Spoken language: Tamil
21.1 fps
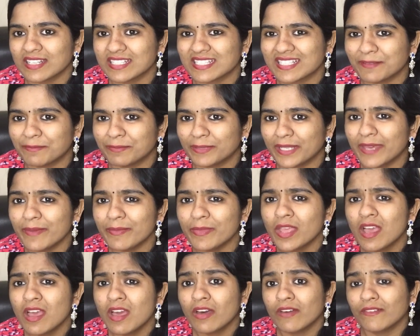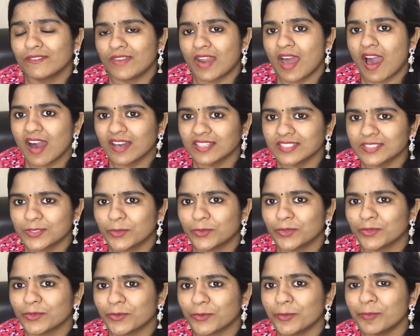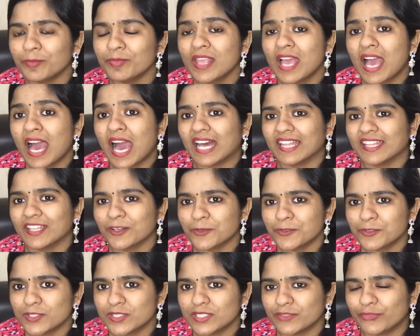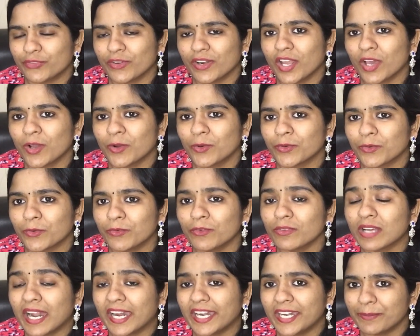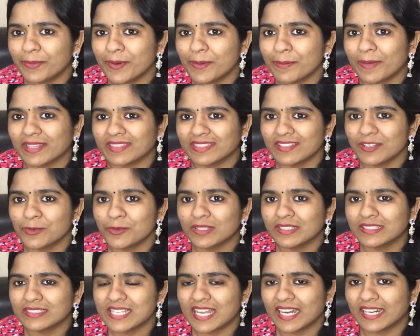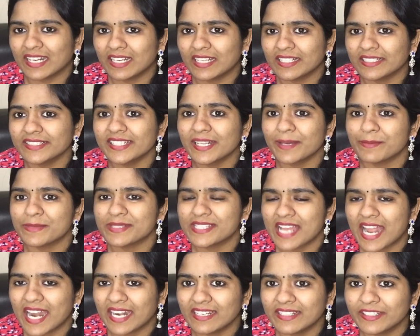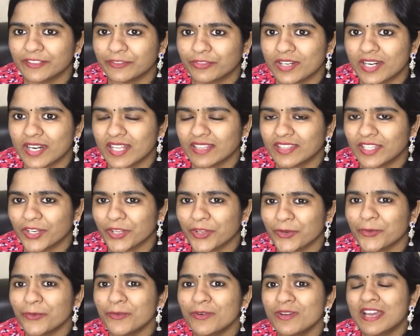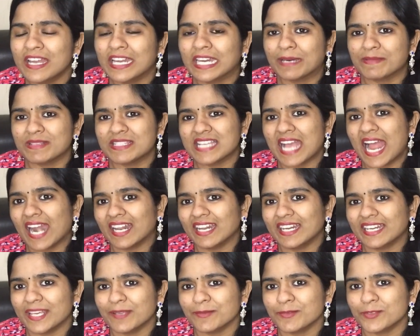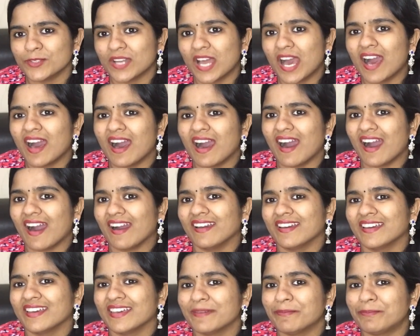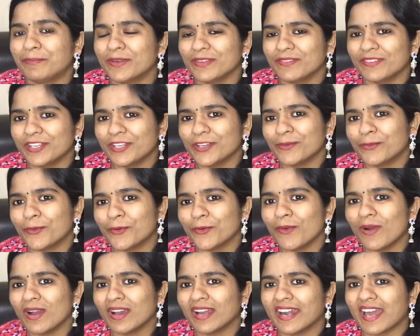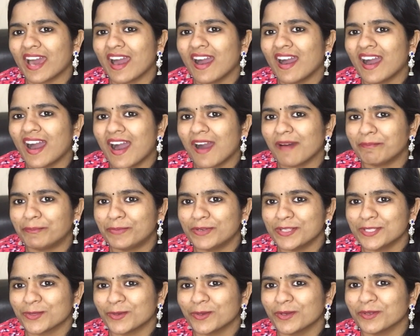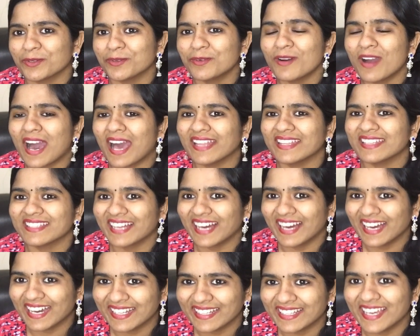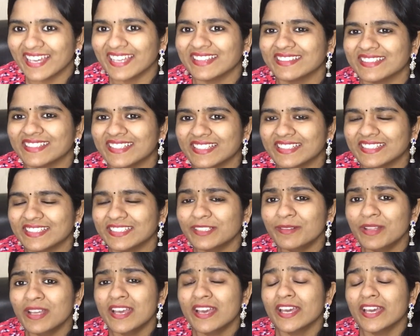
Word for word: கான்செப்டே விளாக்ஸ் கொடுக்கணும் அதை கொஞ்சம் டிஃப்ரெண்ட்டாக கொடுக்கணும் கண்டிப்பாக மற்றவங்க சேனல்லேருந்து நம்ம சேனல் டிஃப்ரெண்ட்டாக தெரியணும் நம்ம சேனல் நேம் சொன்னால் ஆ இப்படி வீடியோ போடுவாங்கடா அப்படி சொல்லணும் அதுக்காக தான் இந்த இது